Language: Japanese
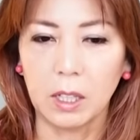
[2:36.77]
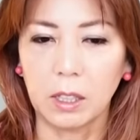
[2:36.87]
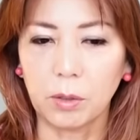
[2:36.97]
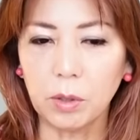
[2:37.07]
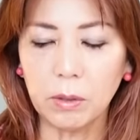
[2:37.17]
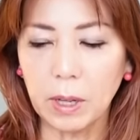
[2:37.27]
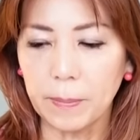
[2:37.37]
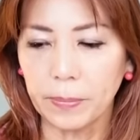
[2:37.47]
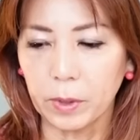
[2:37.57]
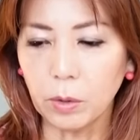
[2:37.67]
でこれ
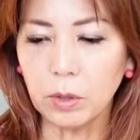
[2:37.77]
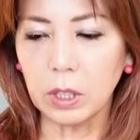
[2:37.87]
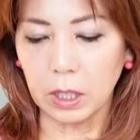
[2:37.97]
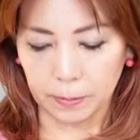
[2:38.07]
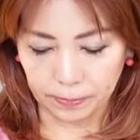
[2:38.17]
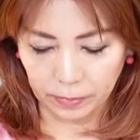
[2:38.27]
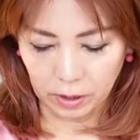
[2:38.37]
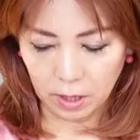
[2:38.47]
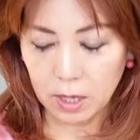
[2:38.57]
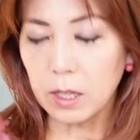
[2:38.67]
は特に
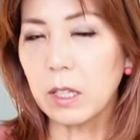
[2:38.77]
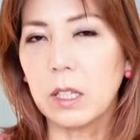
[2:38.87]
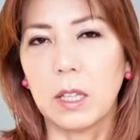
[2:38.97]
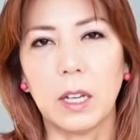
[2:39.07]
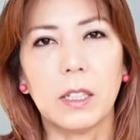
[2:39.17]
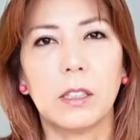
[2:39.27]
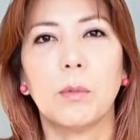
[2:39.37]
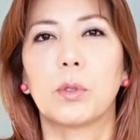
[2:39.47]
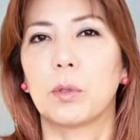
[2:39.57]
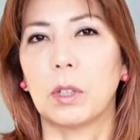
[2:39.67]
他者に対して
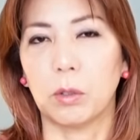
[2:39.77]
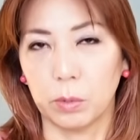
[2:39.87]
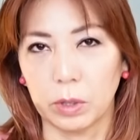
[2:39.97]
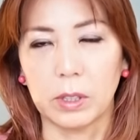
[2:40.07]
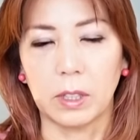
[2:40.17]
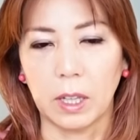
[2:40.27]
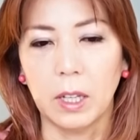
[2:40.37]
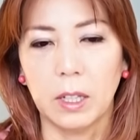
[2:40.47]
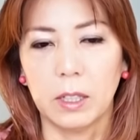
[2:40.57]
もそうだと思うんですね。